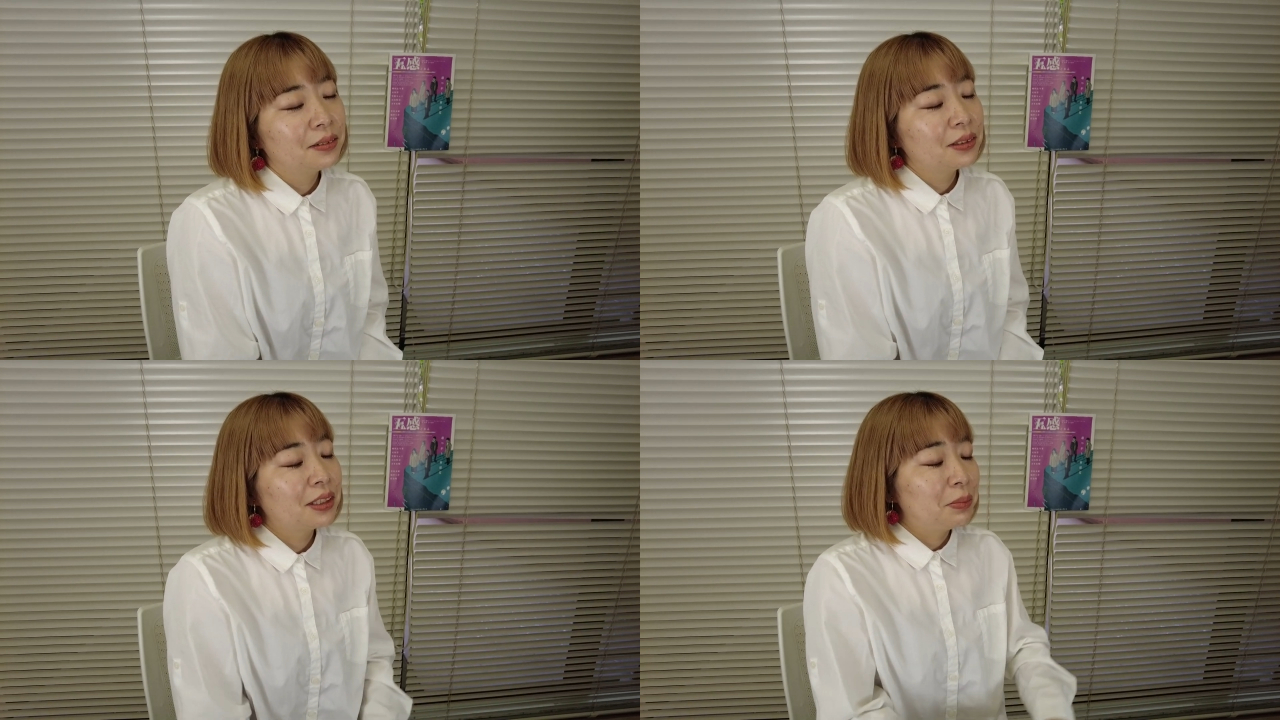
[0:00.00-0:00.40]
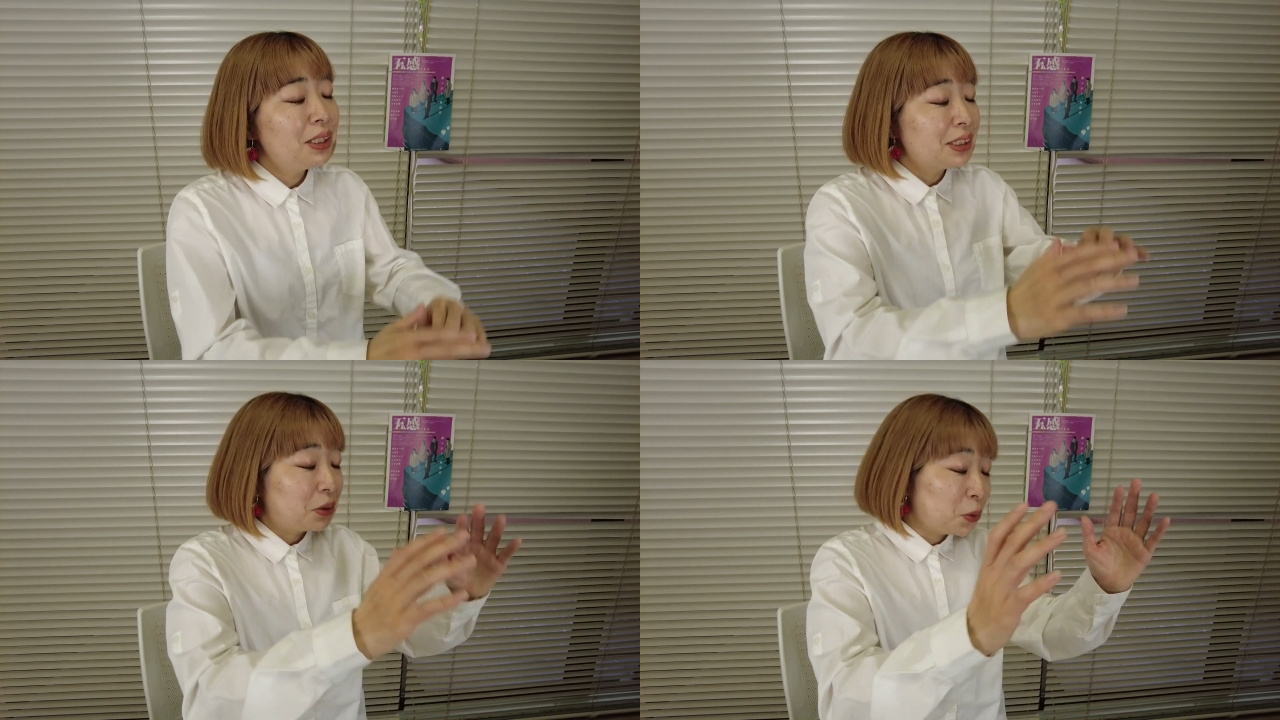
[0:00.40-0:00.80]
だって
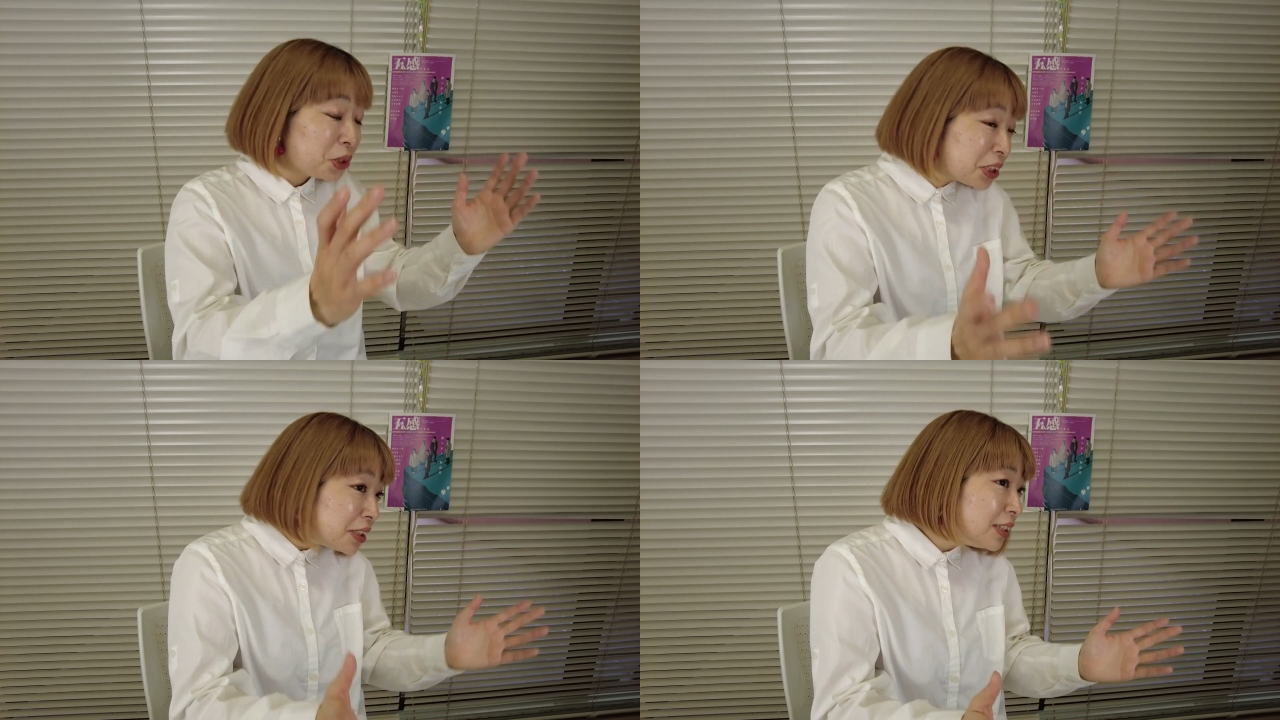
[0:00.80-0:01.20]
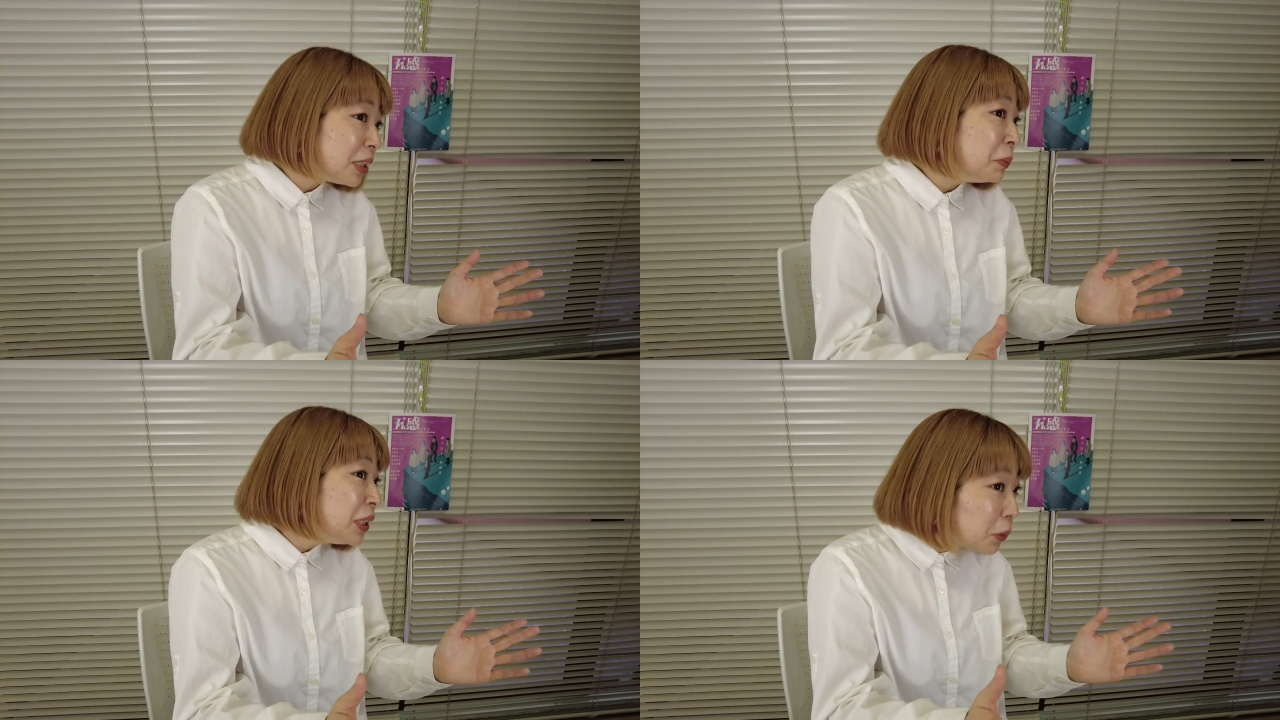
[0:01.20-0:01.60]
皆さん五色人
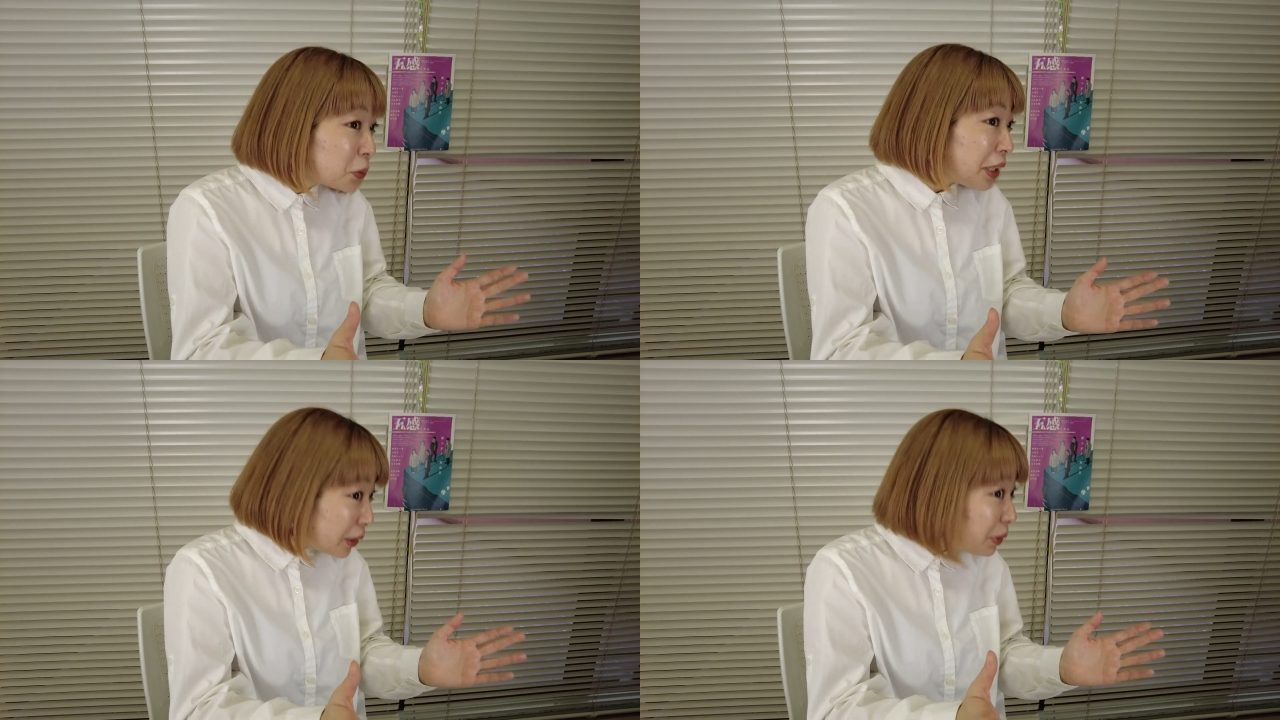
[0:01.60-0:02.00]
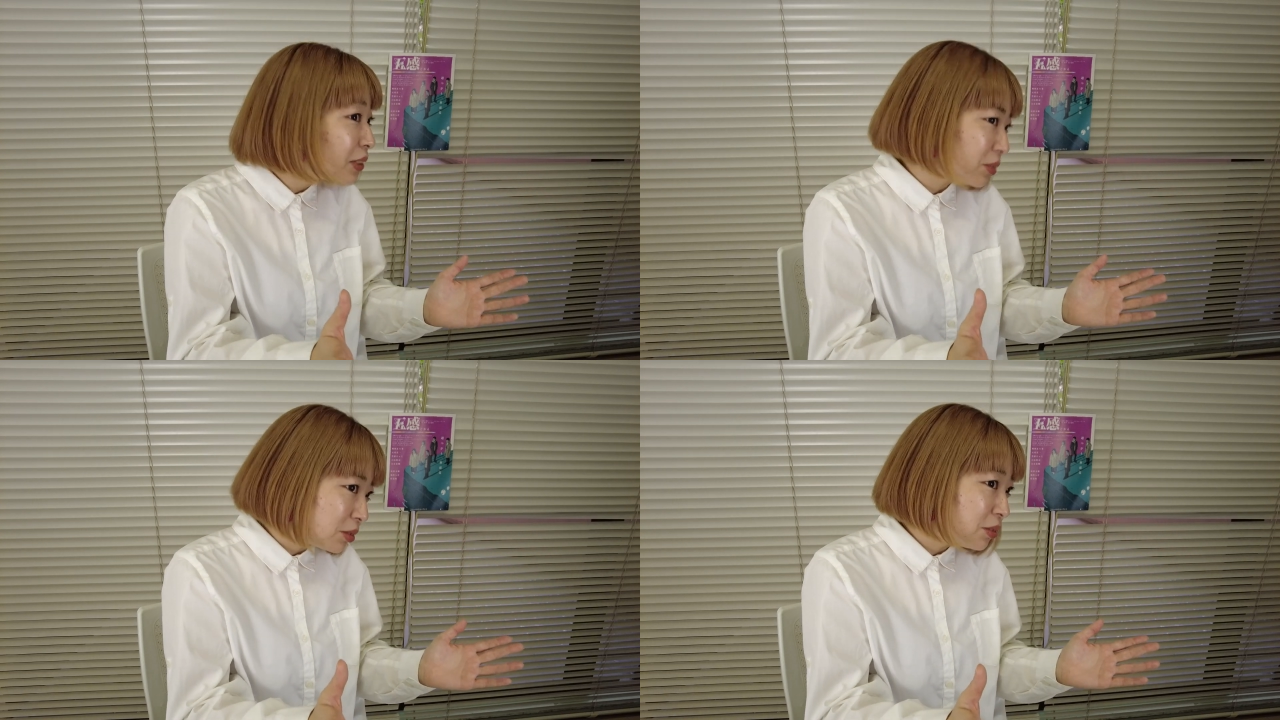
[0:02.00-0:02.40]
で見たことありま
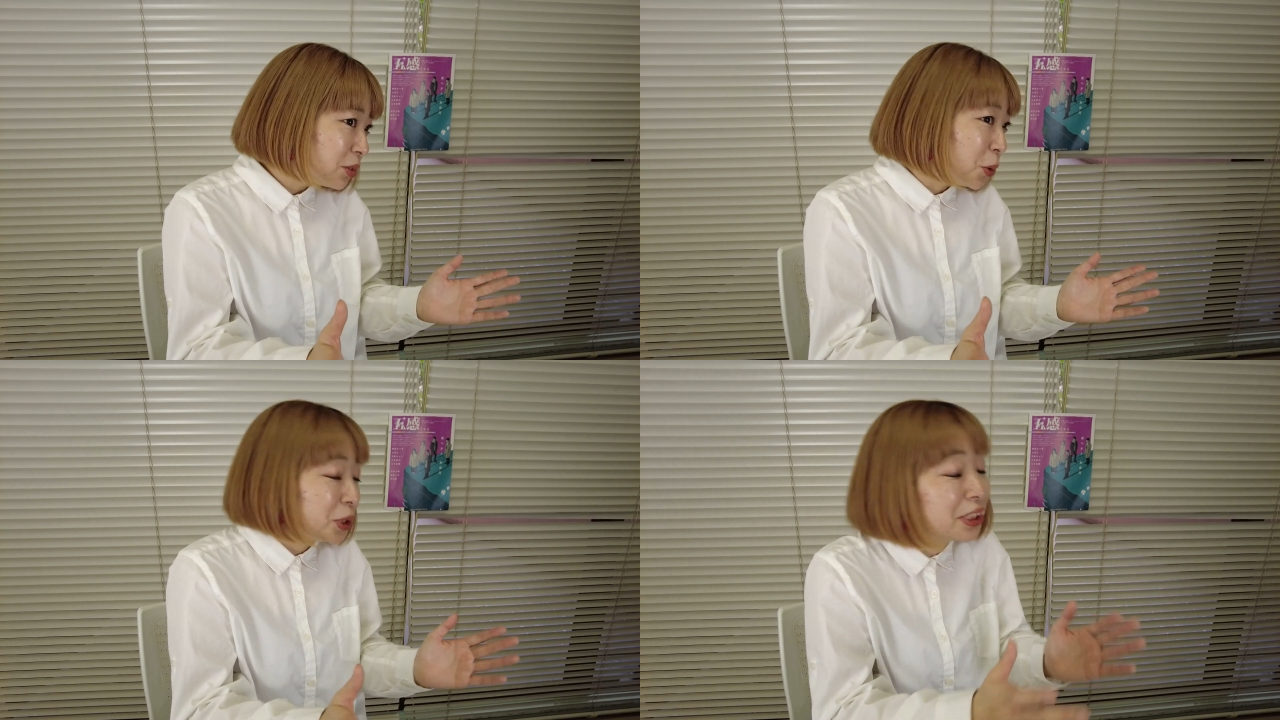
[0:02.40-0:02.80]
す？五